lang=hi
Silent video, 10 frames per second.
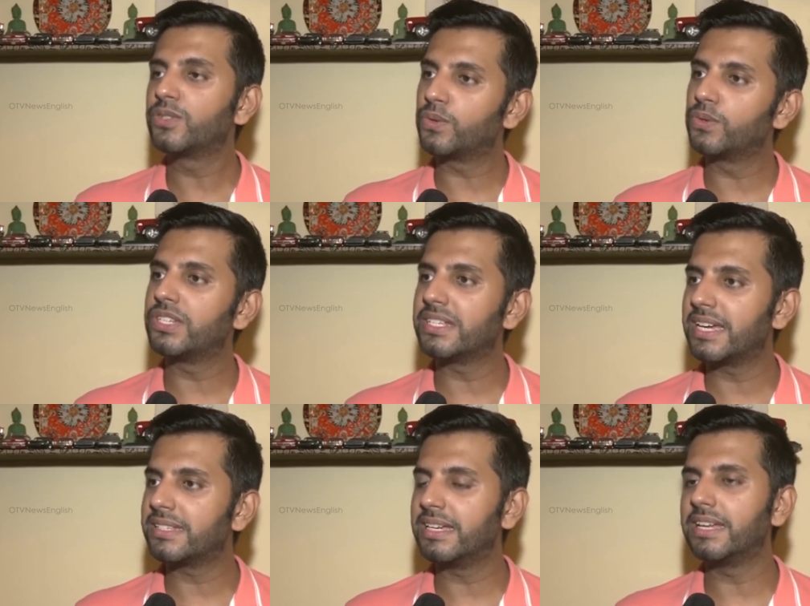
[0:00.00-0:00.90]
सो कुछ
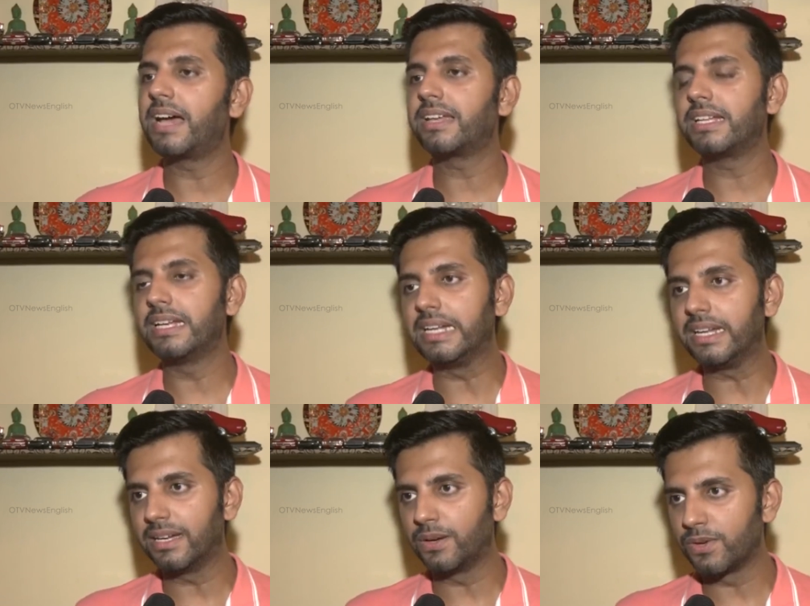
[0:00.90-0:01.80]
चीजें ऐसी आई थिंक
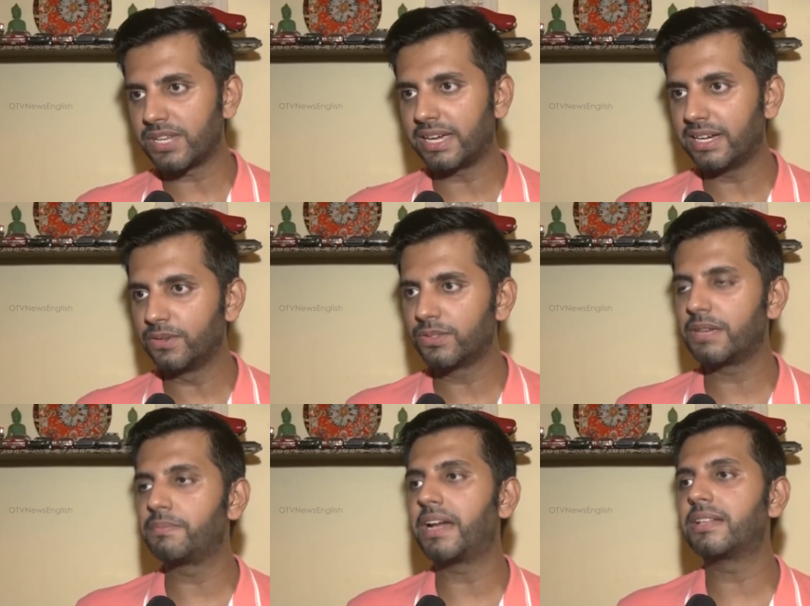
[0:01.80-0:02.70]
लीगल हो जाएगा
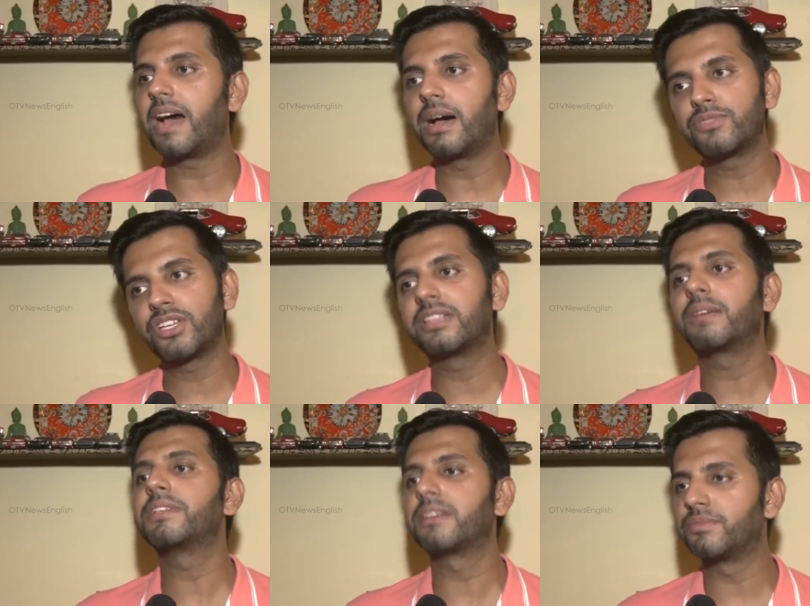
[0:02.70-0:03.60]
उसके बाद आम
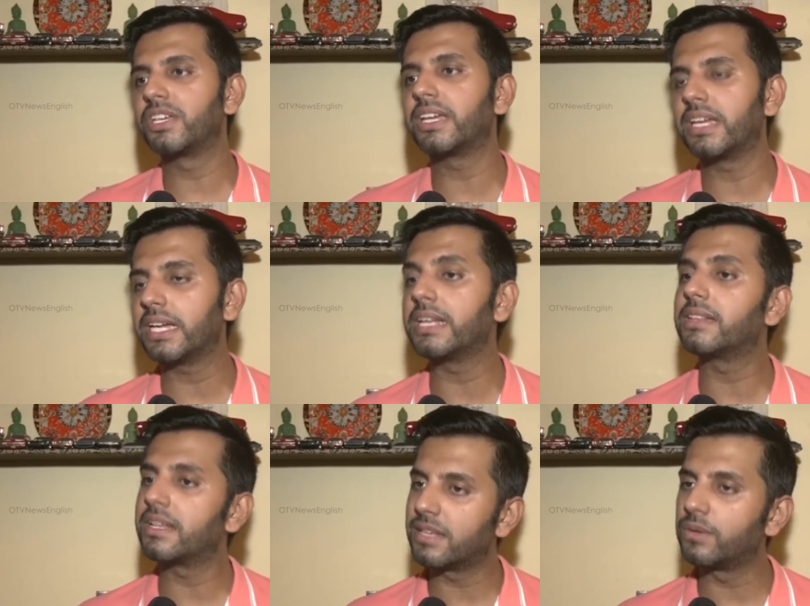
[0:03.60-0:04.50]
जनता भी समझेगी कि
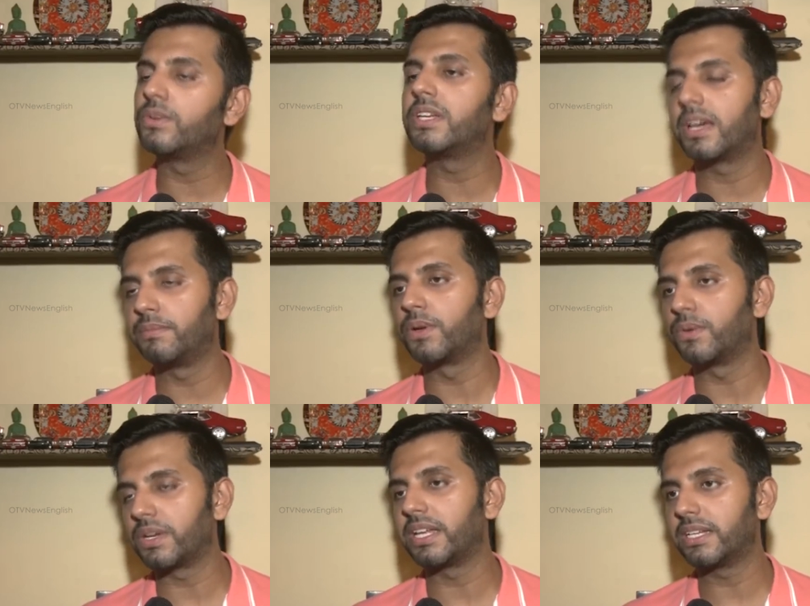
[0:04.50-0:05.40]
कितना जरूरी है हम
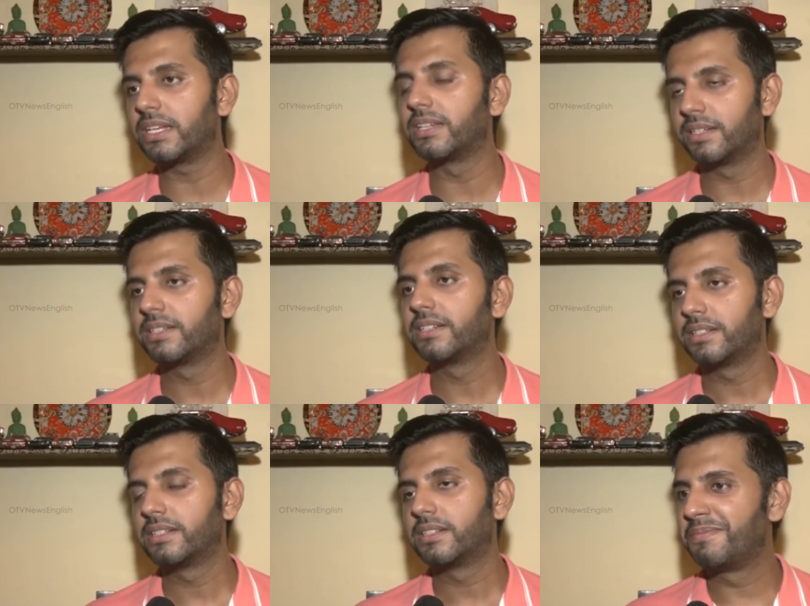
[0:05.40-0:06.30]
लोगों के लिए
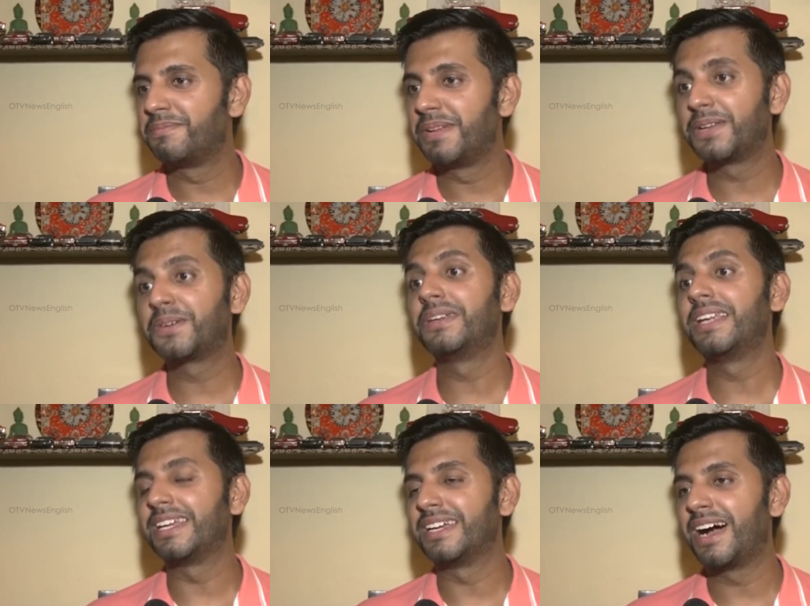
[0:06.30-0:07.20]

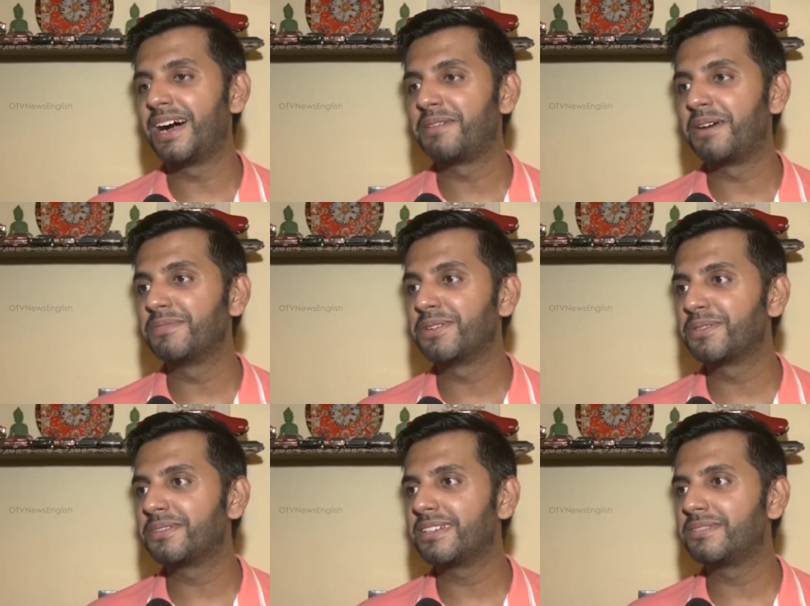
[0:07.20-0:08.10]
बिल्कुल नहीं अब हम
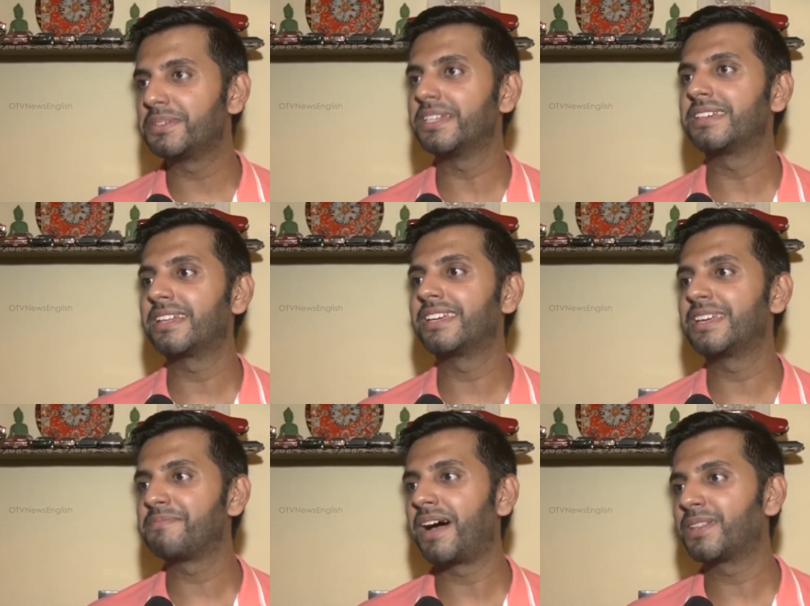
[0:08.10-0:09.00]
लोग की शादी
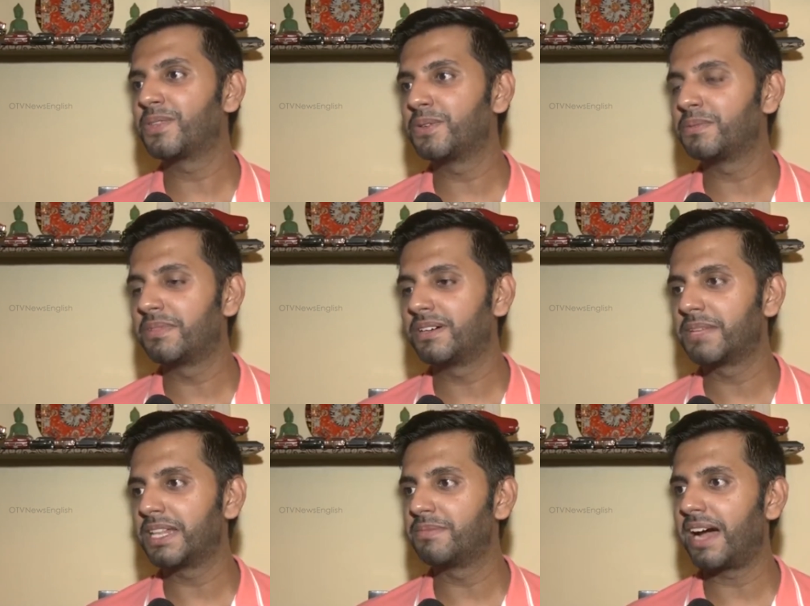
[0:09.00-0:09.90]
के बाद तो
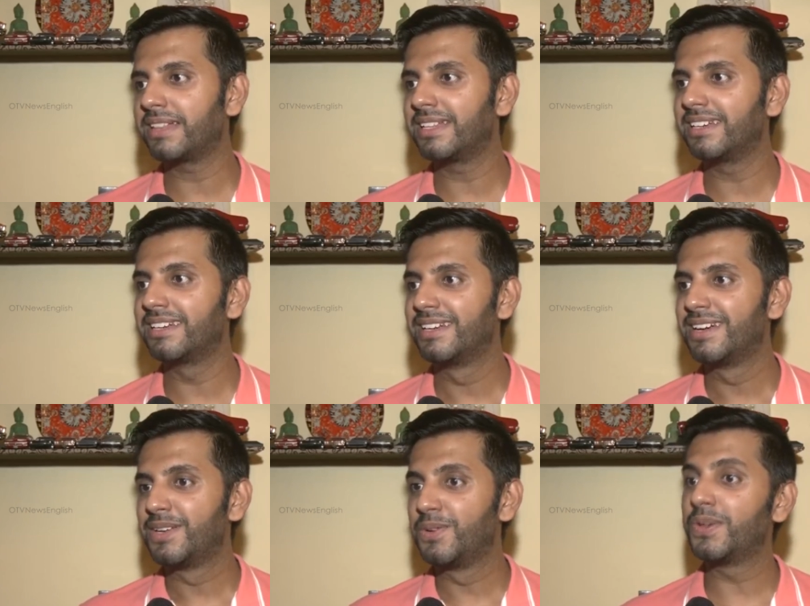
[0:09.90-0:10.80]
मतलब आई थिंक
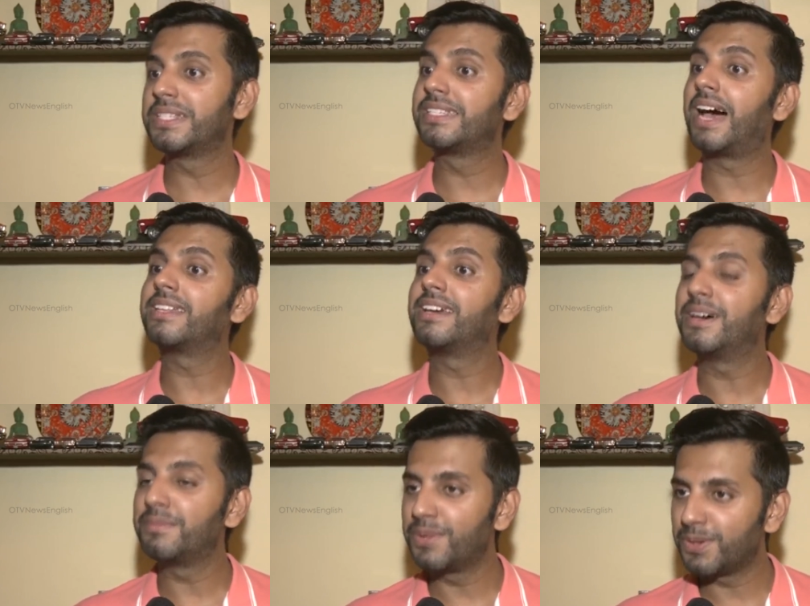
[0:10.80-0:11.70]
लोग
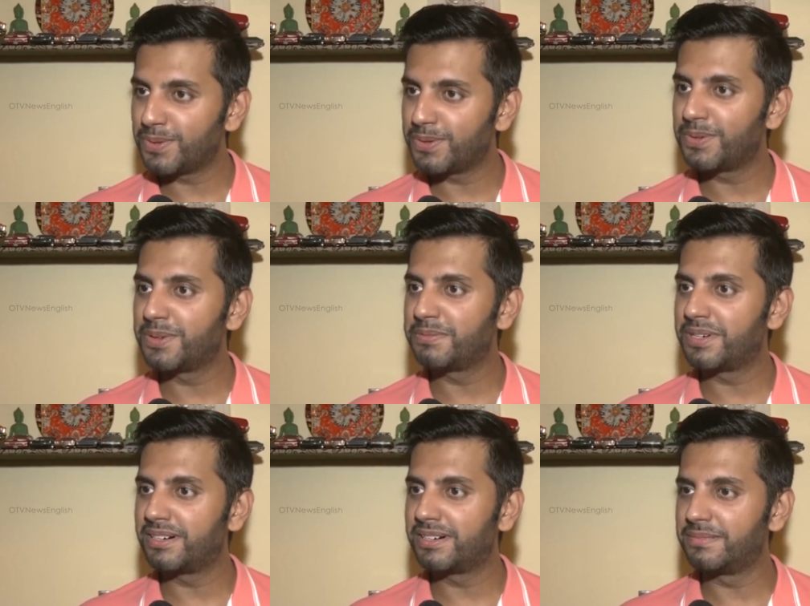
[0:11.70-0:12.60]
ज्यादा हम लोगों
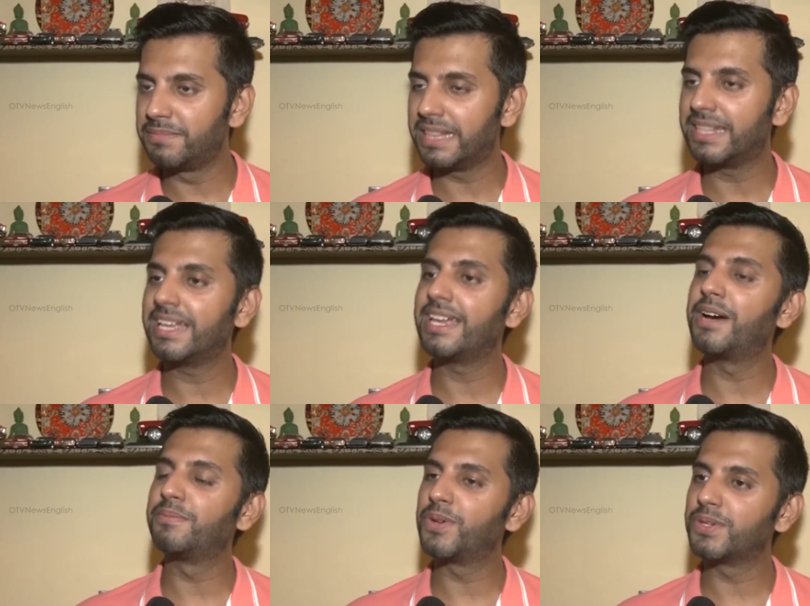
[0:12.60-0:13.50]
को आ, मिलते
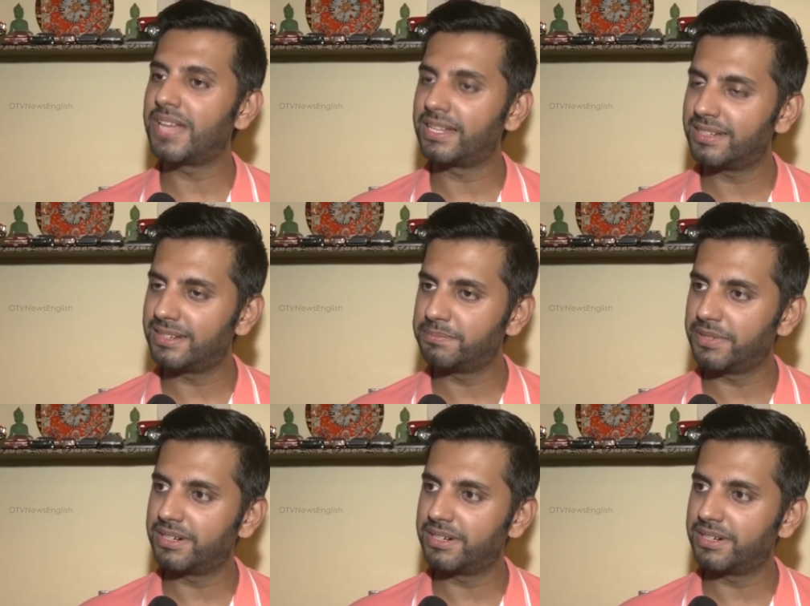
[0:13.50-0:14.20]
हैं हम लोग ज्यादा